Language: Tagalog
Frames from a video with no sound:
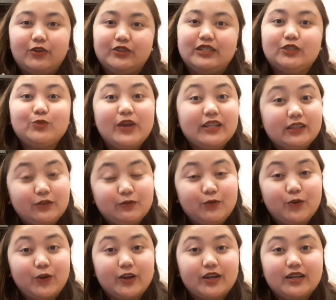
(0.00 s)
So, di
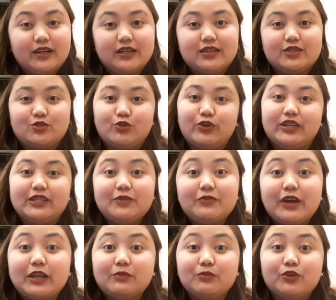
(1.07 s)
24. So,
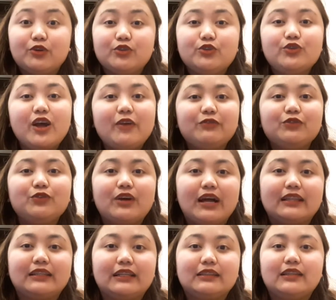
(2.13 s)
i-divide mo yun. You have to
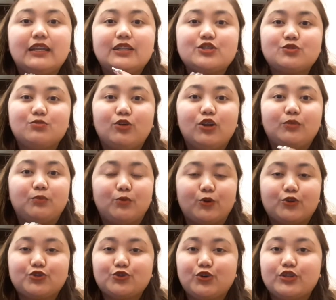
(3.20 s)
cut it in small
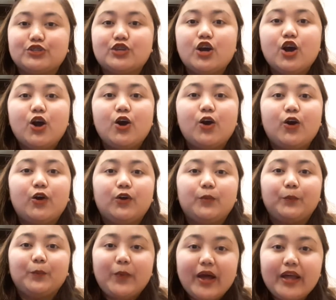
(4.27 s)
portions
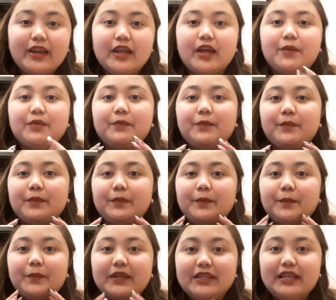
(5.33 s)
para
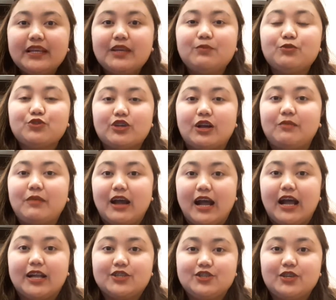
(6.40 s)
madali mo siyang
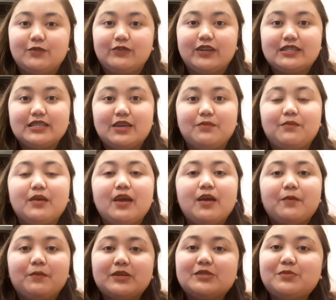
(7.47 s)
ma-achieve. Kasi,
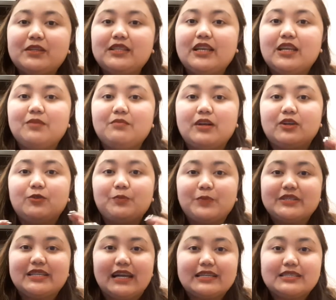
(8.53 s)
mas madaling
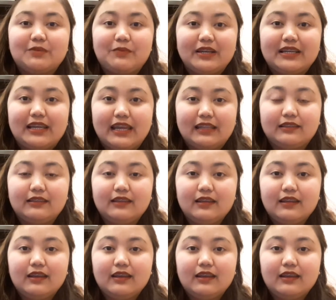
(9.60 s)
mag-umpisa ka sa maliit